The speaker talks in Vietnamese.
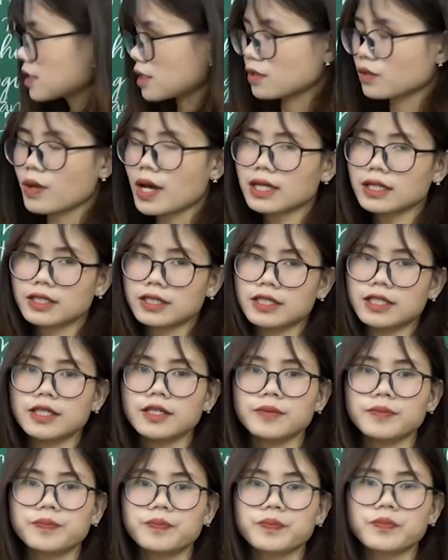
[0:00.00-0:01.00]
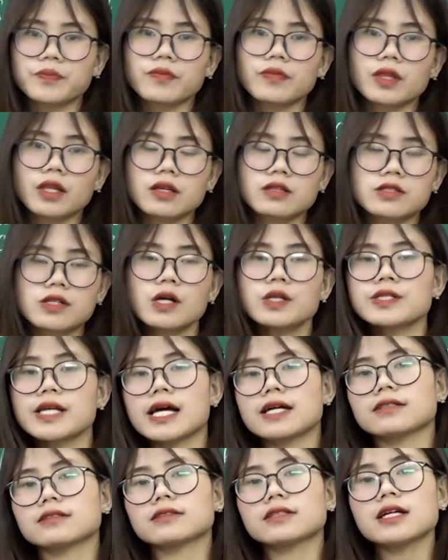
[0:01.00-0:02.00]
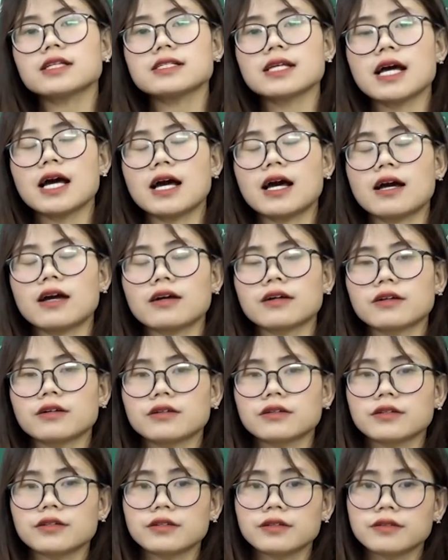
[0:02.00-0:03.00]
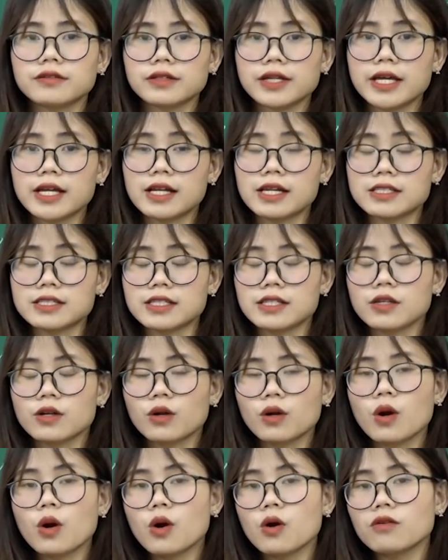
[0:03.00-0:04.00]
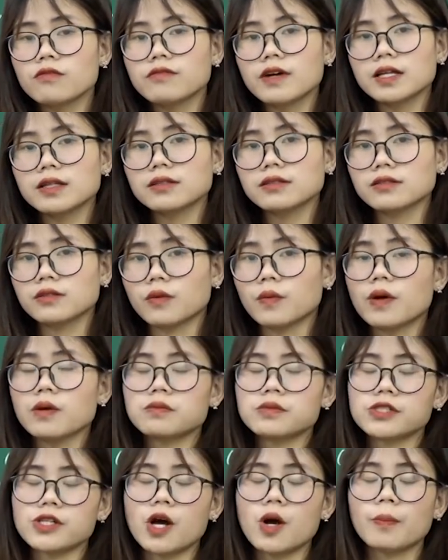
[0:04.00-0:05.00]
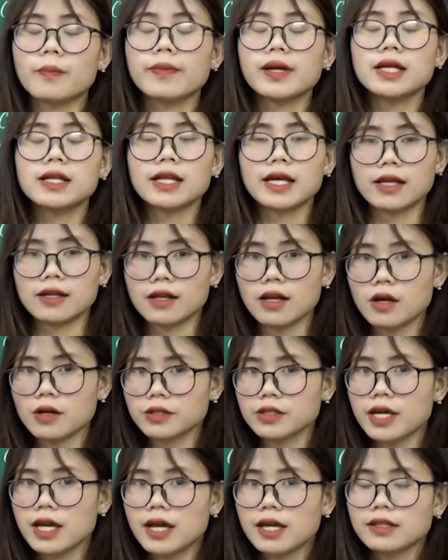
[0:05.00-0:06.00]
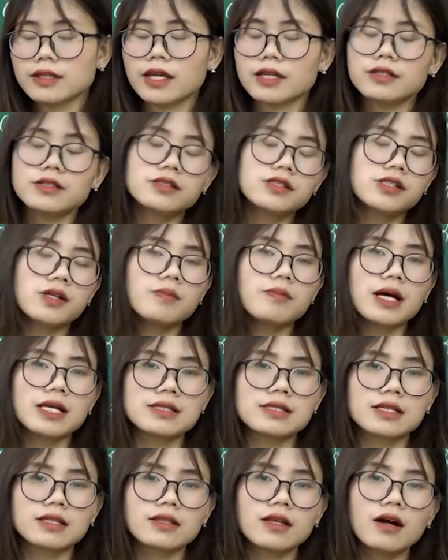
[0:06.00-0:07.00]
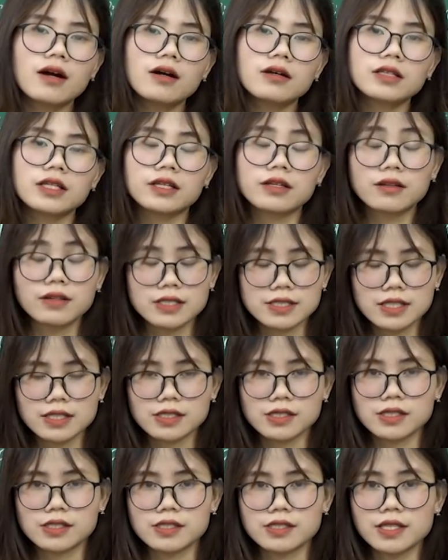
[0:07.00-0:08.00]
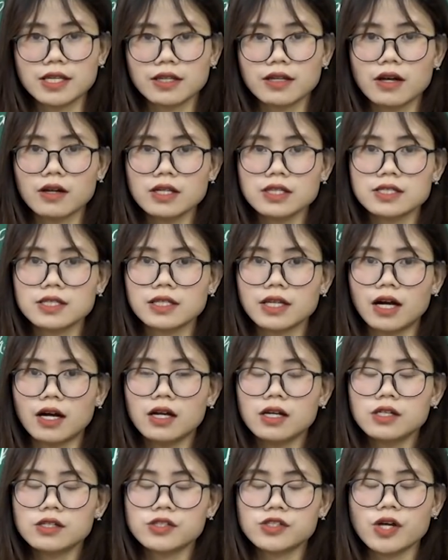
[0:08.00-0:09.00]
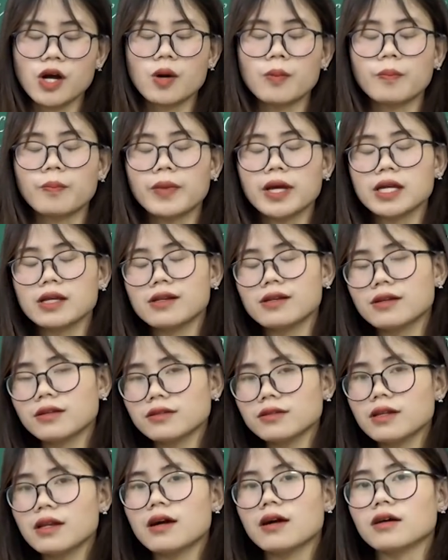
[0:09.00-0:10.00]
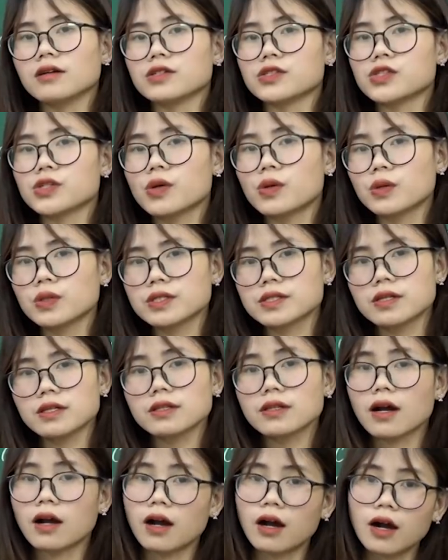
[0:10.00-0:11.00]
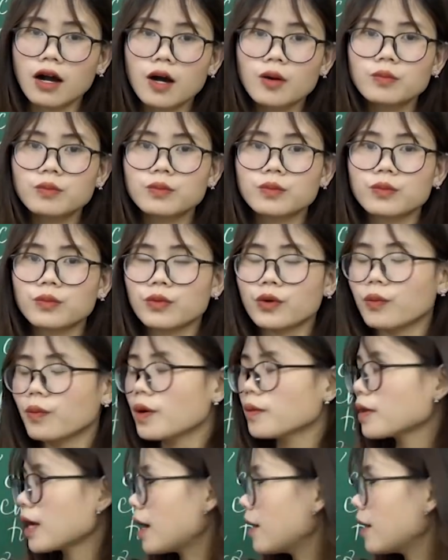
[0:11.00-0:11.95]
dịch thoát ý Rõ ràng tác giả đề là gì cô vân đúng không tròn mây lẻ loi thế nhưng trong bản dịch thơ thì người dịch chỉ dịch đó là gì nhỉ tròn mây lững lờ trôi giữa tầng không đúng không